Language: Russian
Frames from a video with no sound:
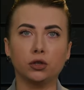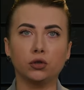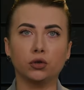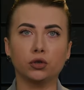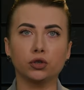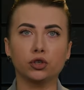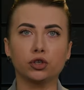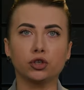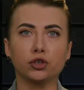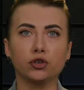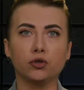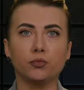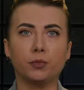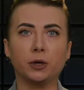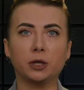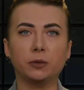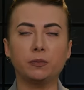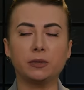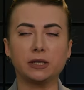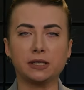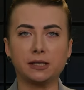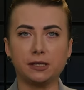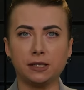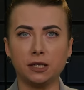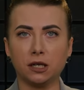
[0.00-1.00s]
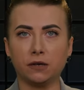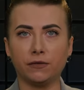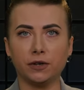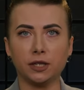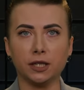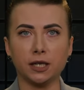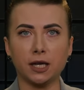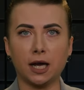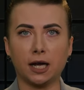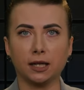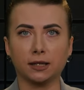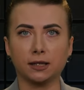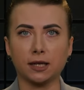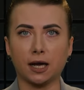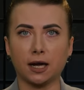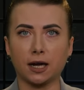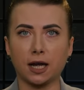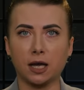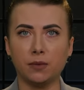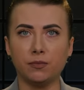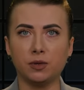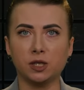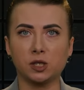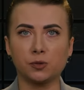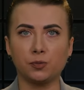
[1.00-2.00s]
ночью под массированной
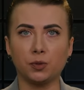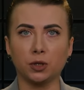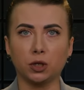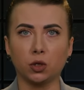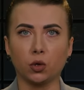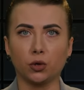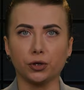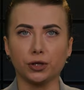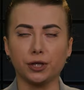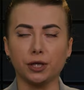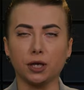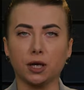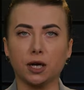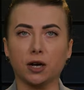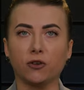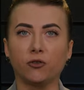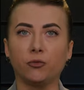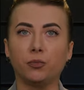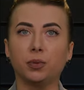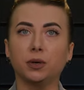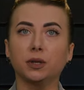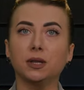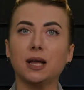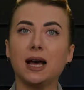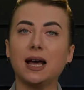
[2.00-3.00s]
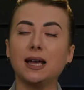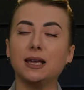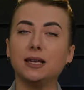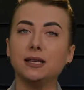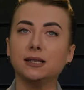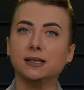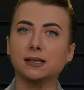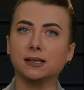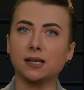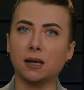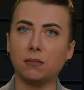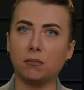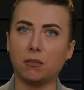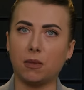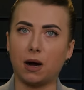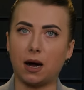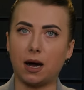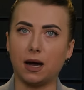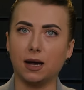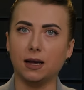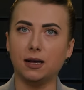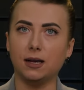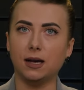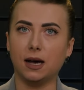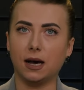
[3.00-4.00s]
атакой беспилотников была и
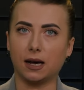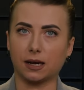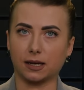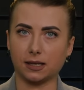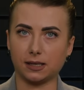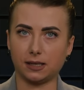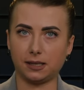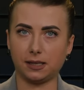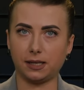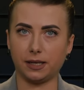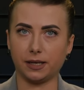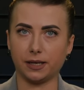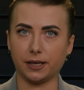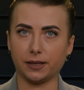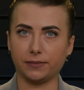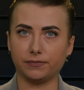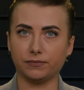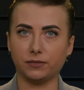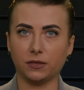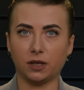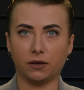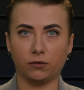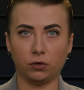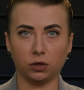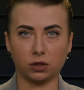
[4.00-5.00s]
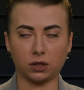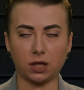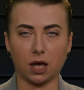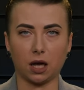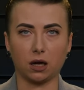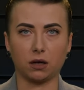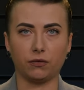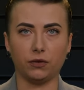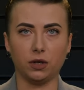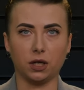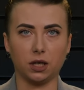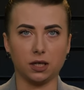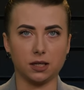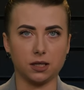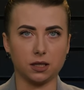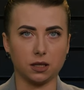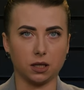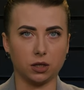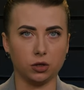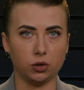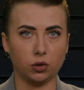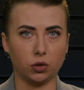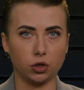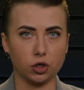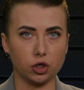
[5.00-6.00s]
сама Россия. Вот так
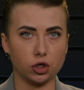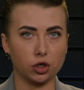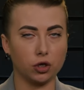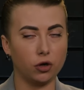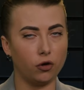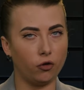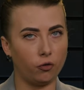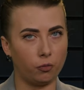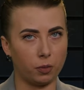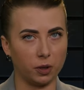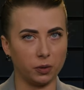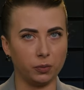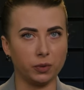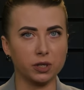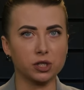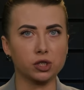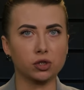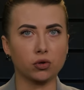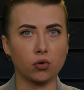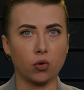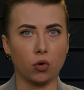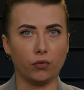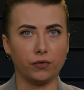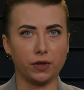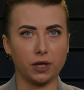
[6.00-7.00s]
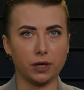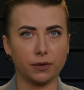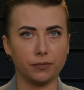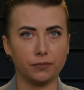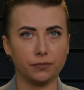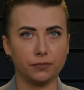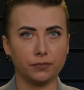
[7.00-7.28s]
выглядела ночь в Подмосковье.